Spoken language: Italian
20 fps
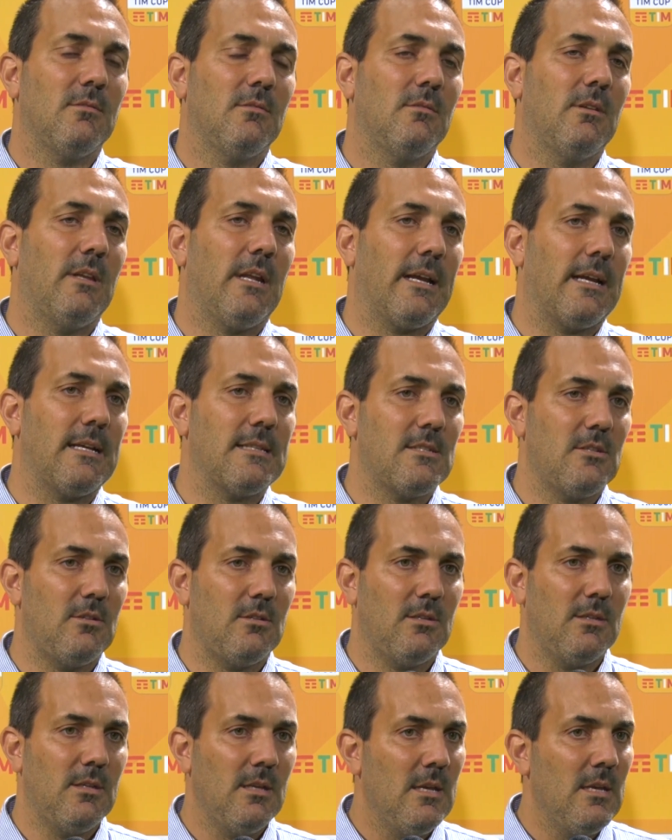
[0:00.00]
i
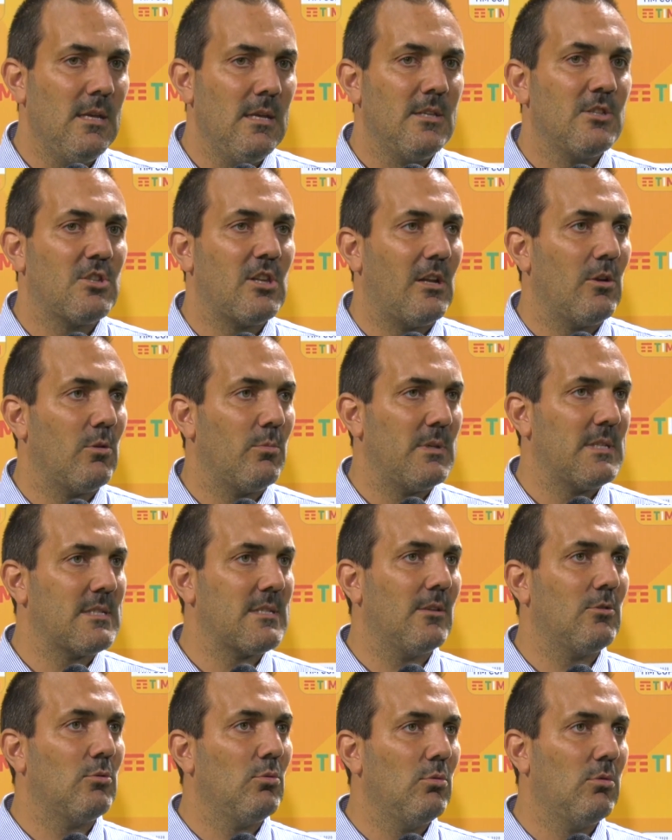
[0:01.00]
ragazzi ce l'hanno
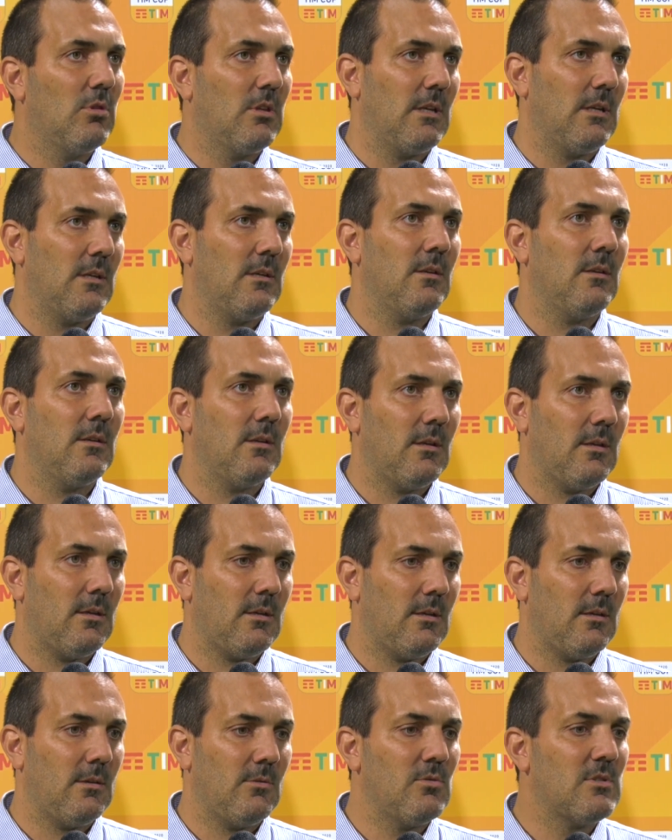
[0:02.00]
messa tutta,
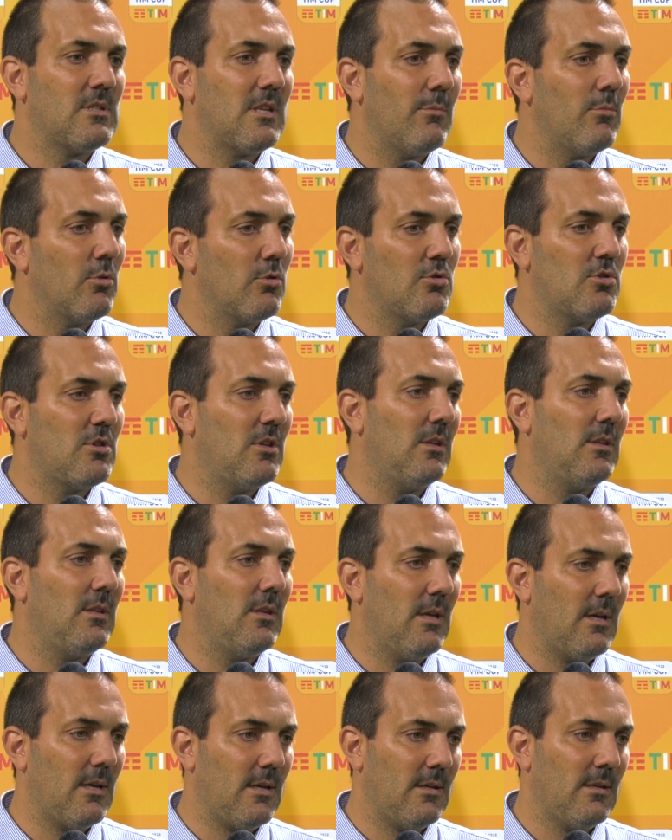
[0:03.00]
eh, non siamo
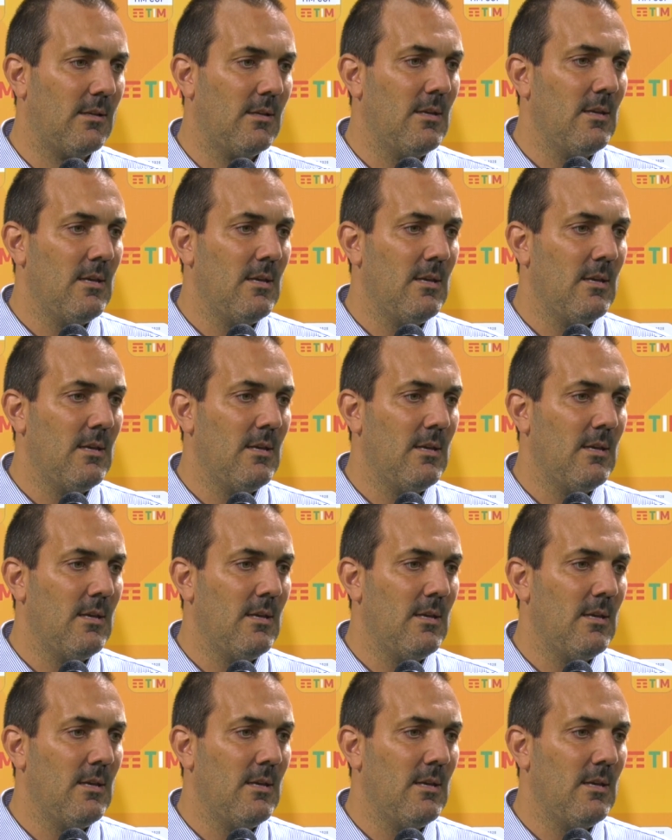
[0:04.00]
riusciti a